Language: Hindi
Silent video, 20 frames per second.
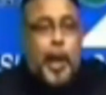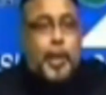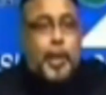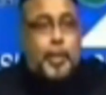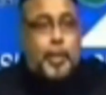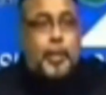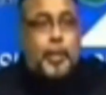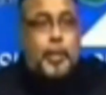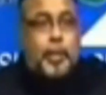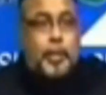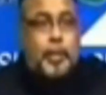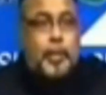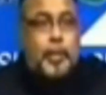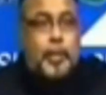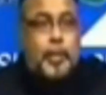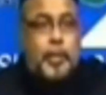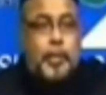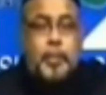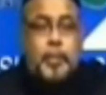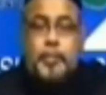हाथ
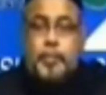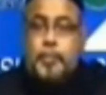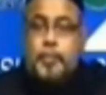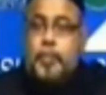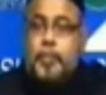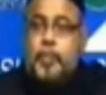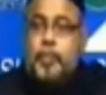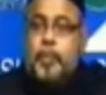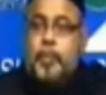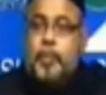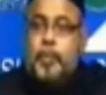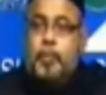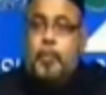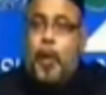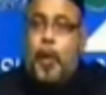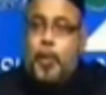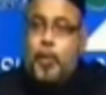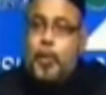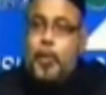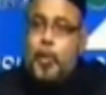
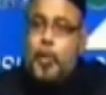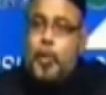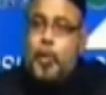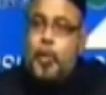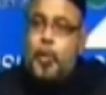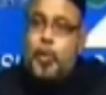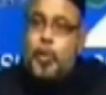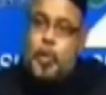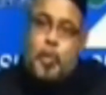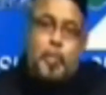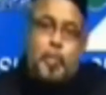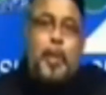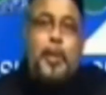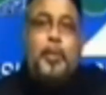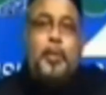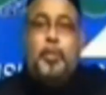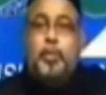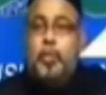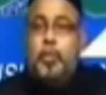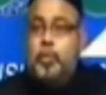फन जरूर
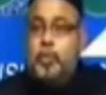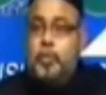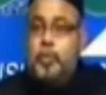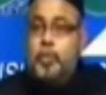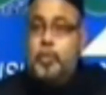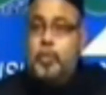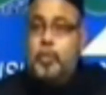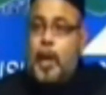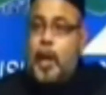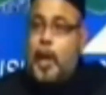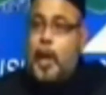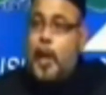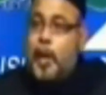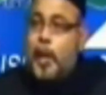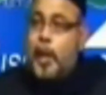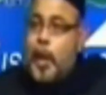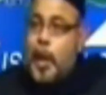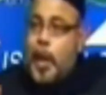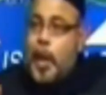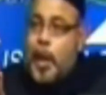सुमन जरूर
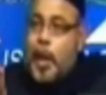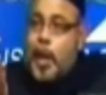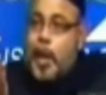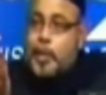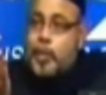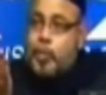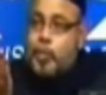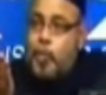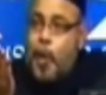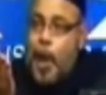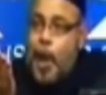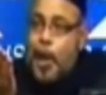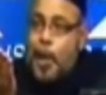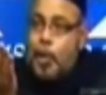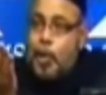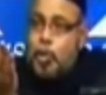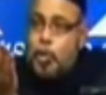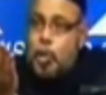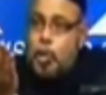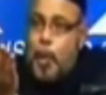हाय हाथ
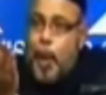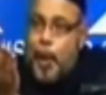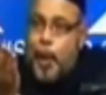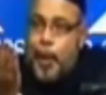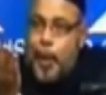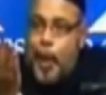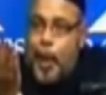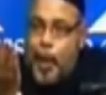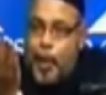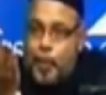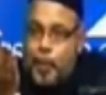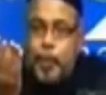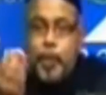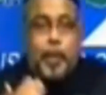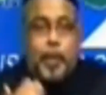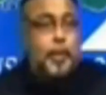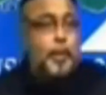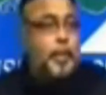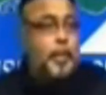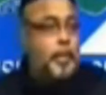वाय हो तुम्हारे हाल
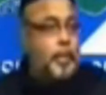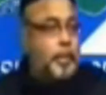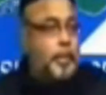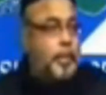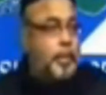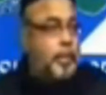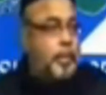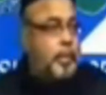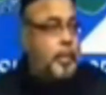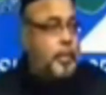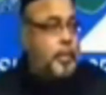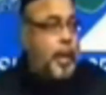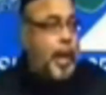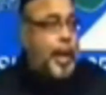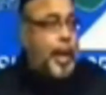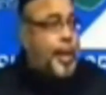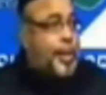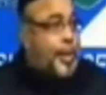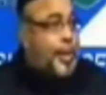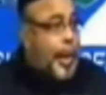पर
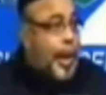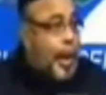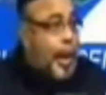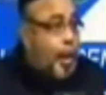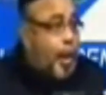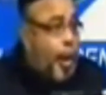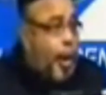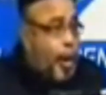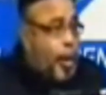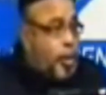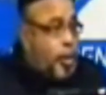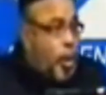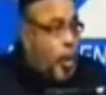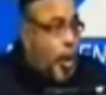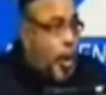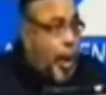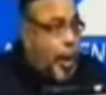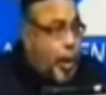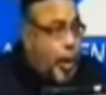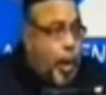अरे जरा गौर
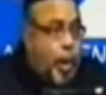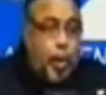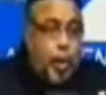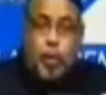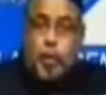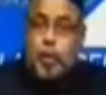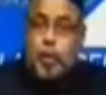तो करो